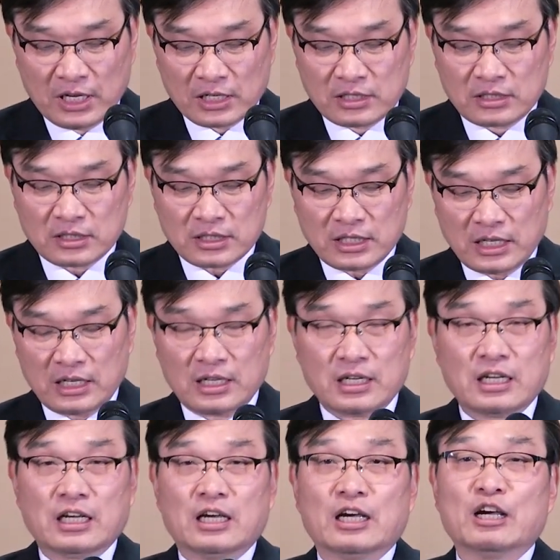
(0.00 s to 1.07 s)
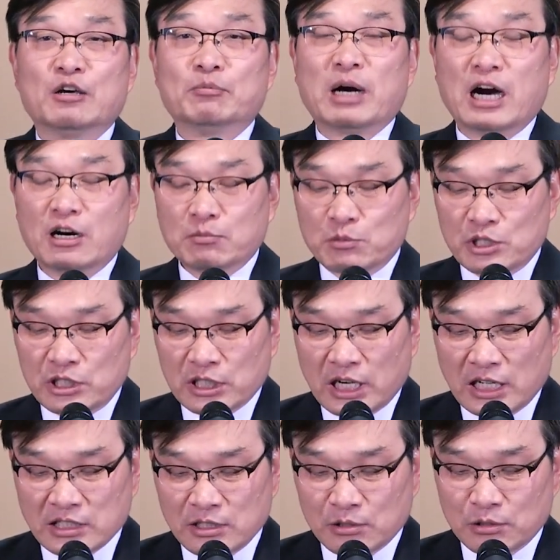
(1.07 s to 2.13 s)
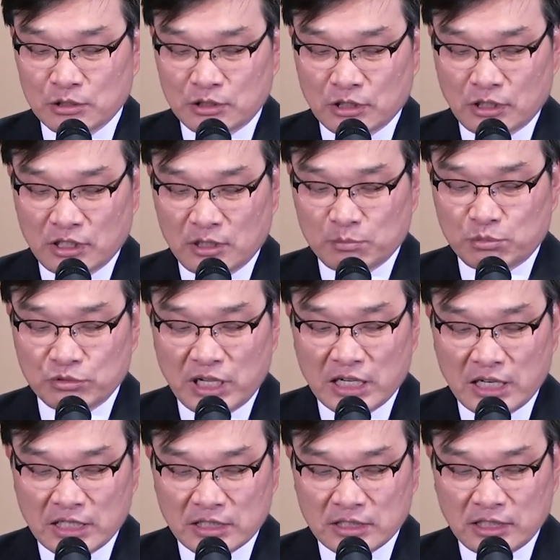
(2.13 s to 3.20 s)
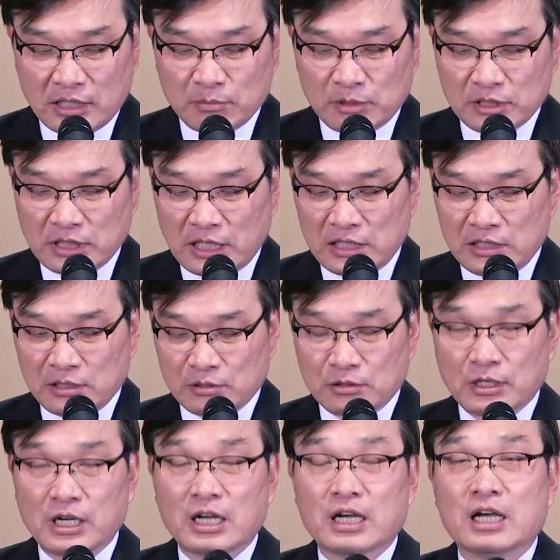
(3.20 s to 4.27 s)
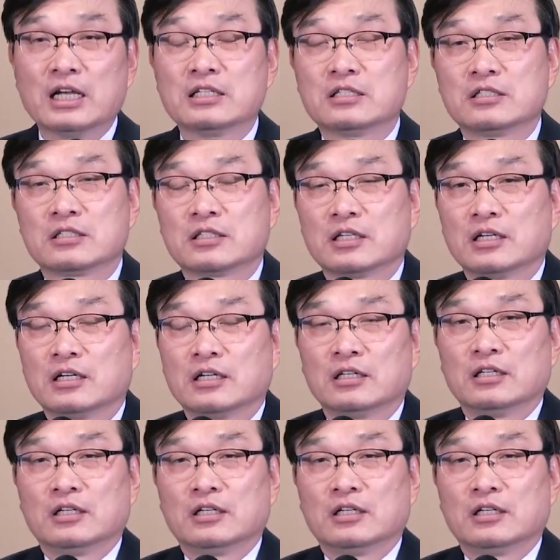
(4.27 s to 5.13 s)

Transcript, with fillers: 그렇게 마음을 가지고서 이 무난하는 삶을 살려고 했을 때